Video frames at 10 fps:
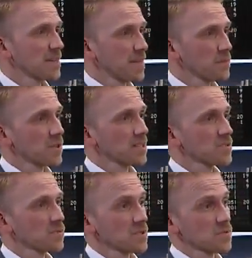in der
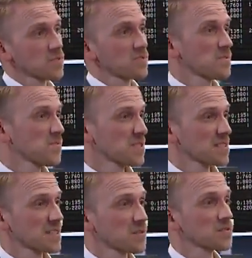Anmoderation zwischen
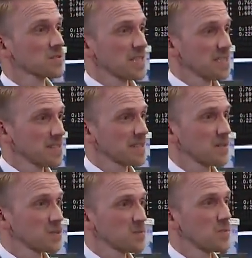15.000 und
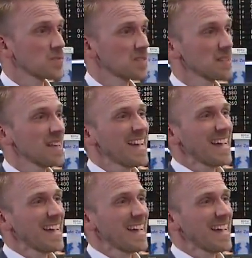16.000 Punkten.